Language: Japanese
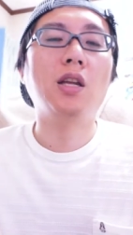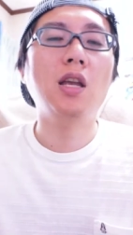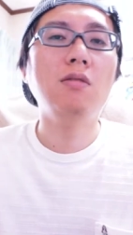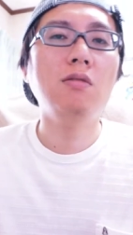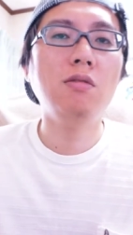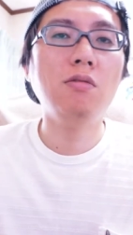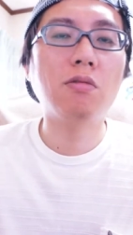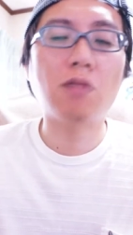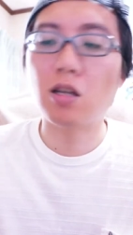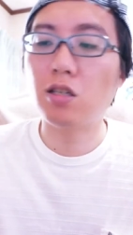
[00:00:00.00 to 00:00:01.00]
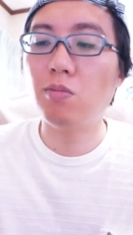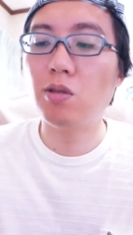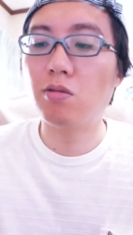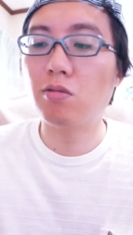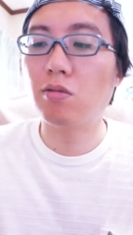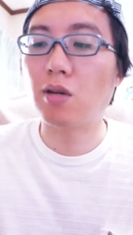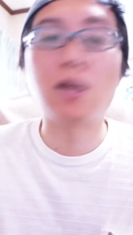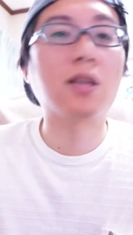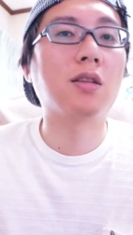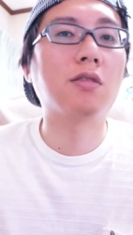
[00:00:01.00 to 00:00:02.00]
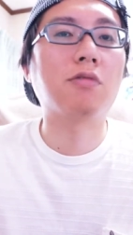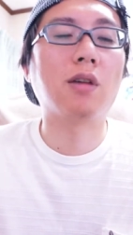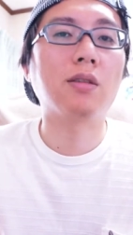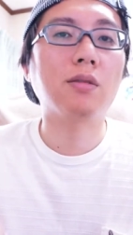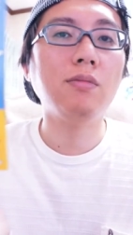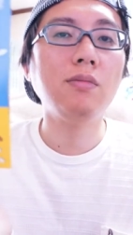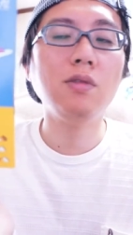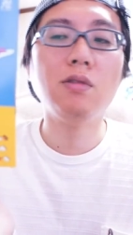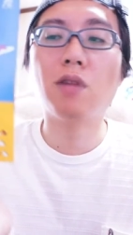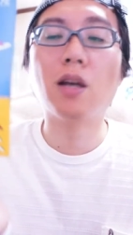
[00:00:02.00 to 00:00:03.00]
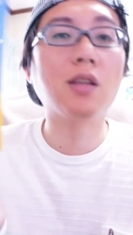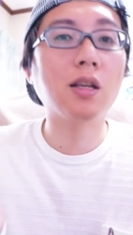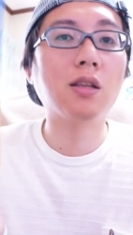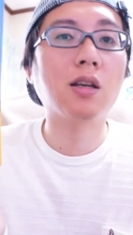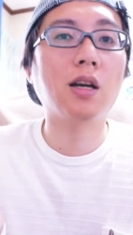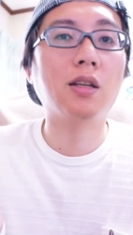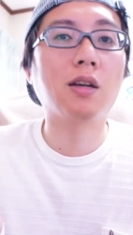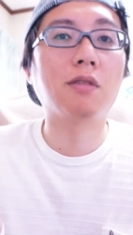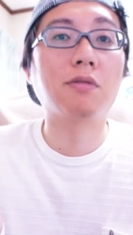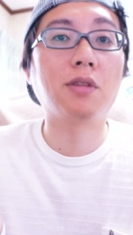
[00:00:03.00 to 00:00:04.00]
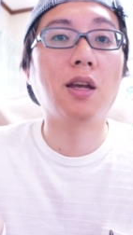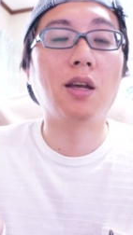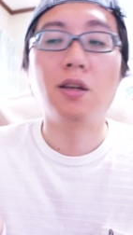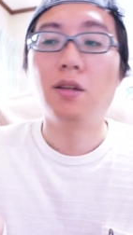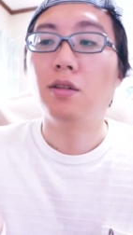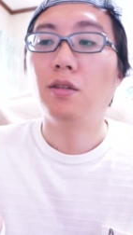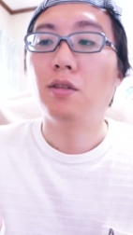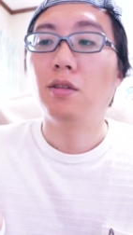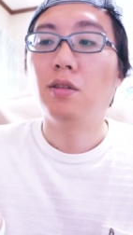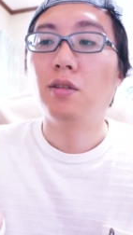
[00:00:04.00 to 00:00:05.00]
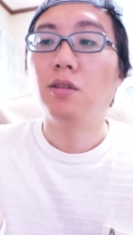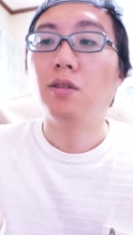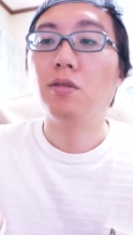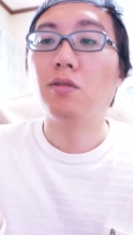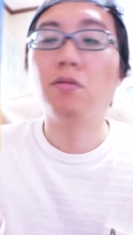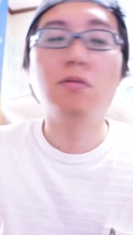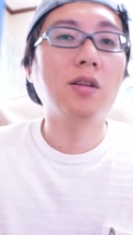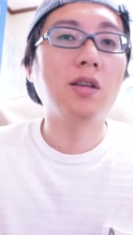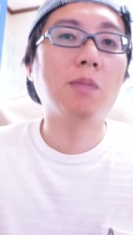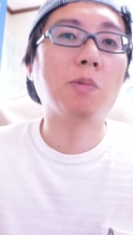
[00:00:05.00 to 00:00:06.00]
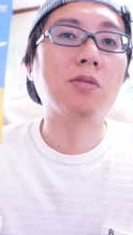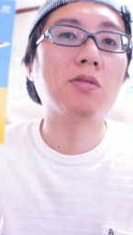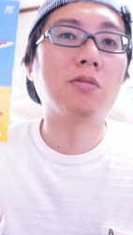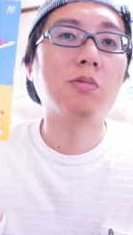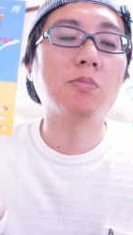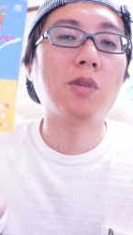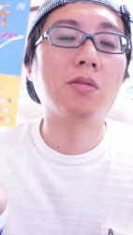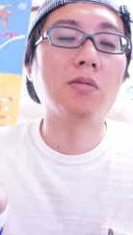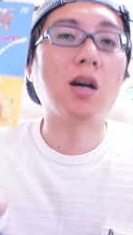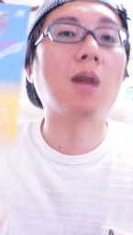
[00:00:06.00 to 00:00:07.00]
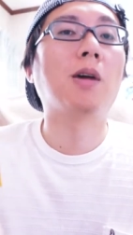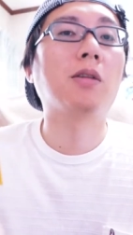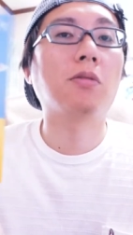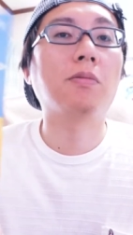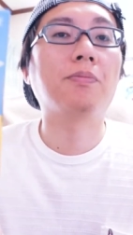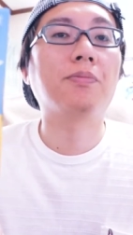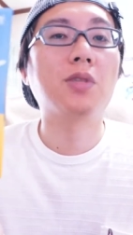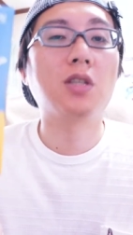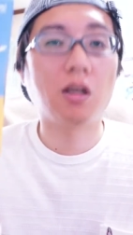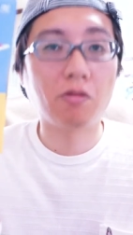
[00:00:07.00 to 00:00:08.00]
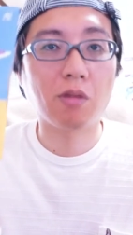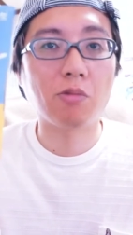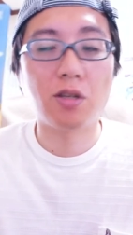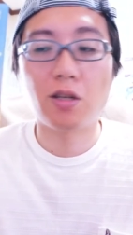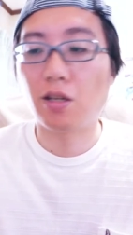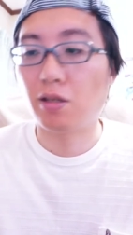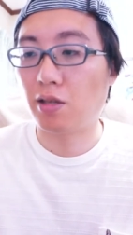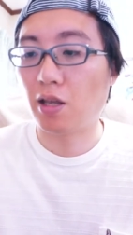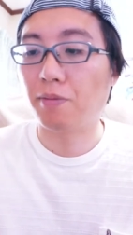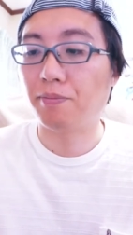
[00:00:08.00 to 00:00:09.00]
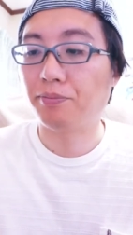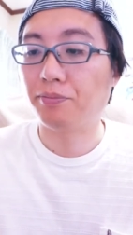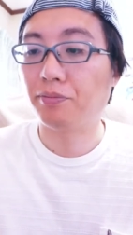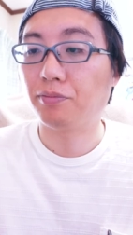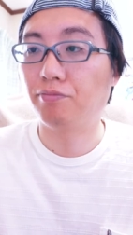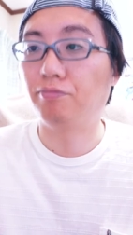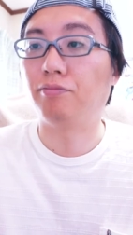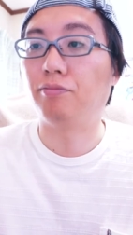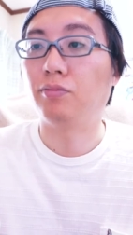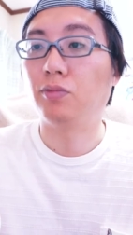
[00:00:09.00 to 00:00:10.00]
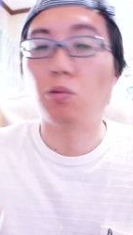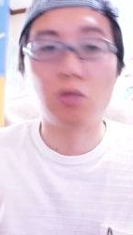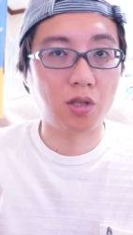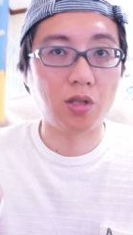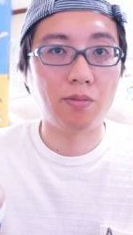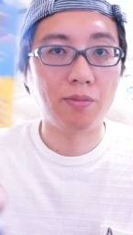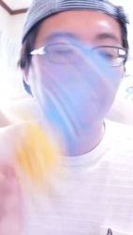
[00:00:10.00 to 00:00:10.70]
練乳と蜂蜜を新たに加え、加えたって書いてあるんで、そこがねやっぱ普通のもあのハーバーと違うのかもしれないですねうん美味しい